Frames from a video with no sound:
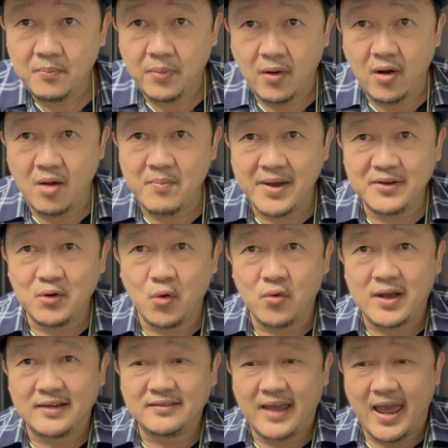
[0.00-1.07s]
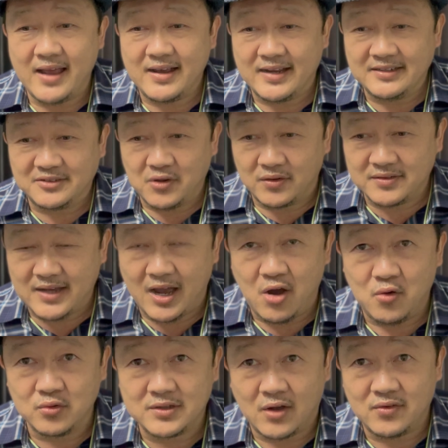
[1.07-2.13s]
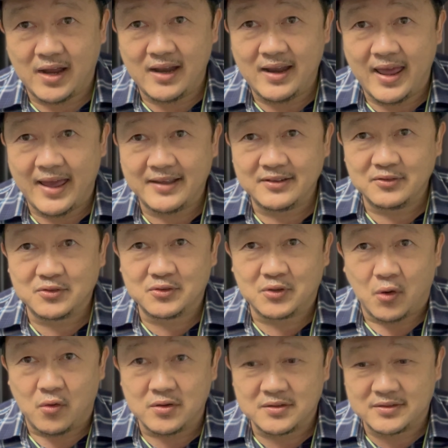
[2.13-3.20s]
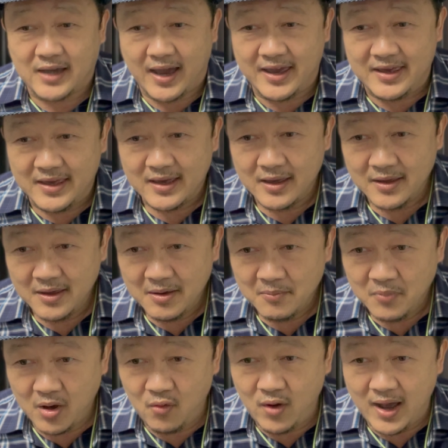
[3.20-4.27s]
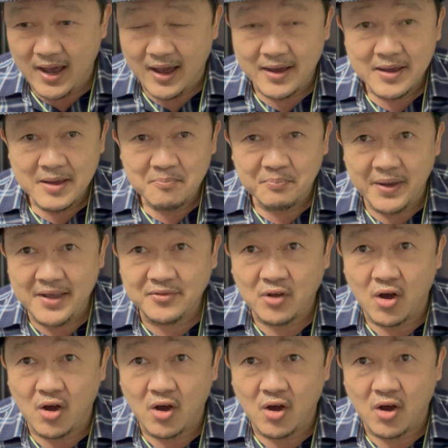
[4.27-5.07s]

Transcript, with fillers: พอมาดูกระแสเงินสดเข้า เท่านั้นแหละ ตกใจ เพราะว่าปี